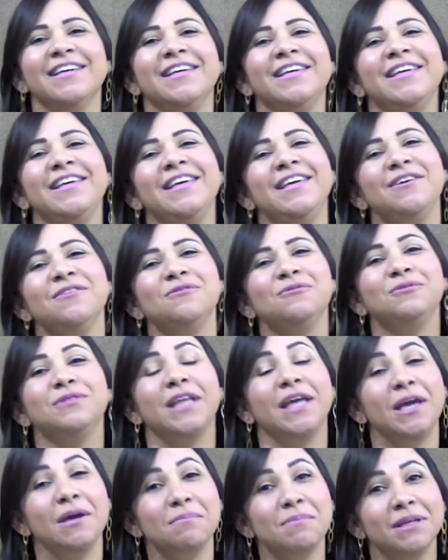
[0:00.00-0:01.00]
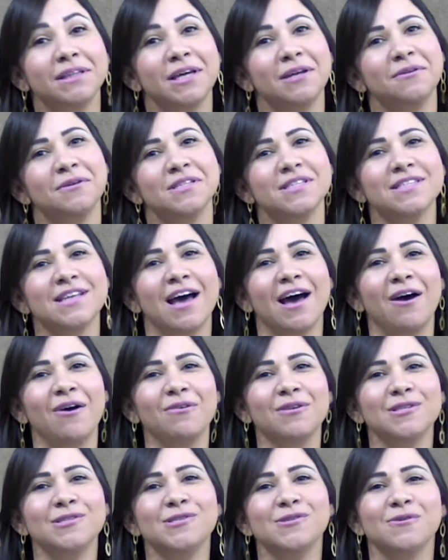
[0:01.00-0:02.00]
e o tema da nossa
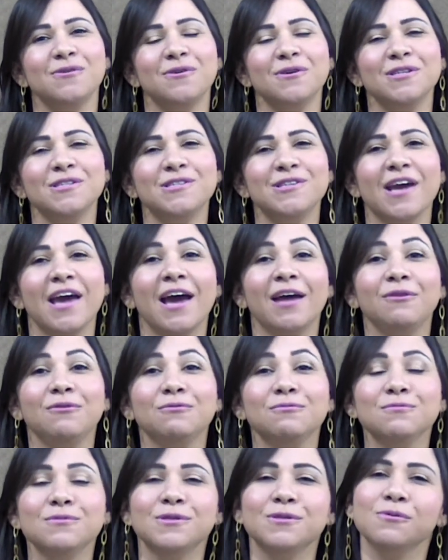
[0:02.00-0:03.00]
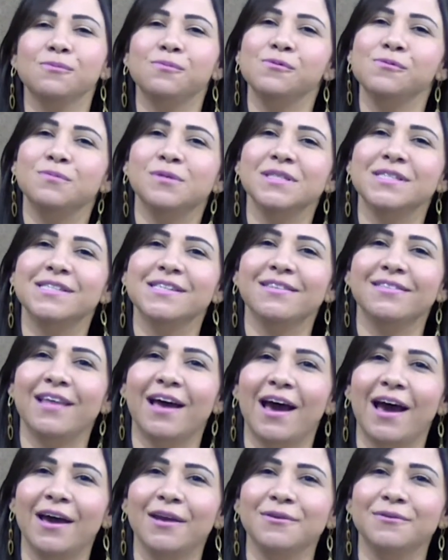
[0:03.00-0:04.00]
aula de hoje é anúncio
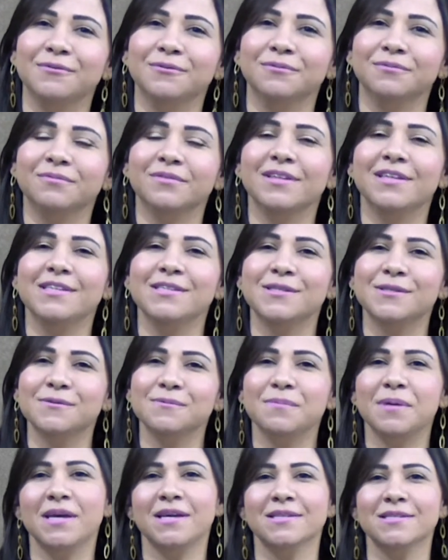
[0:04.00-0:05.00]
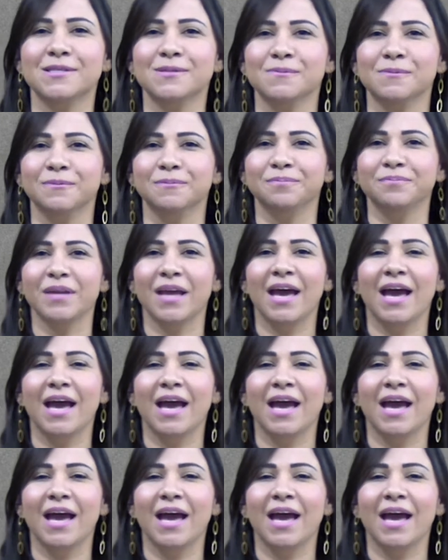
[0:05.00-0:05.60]
publicitário. Isso mesmo.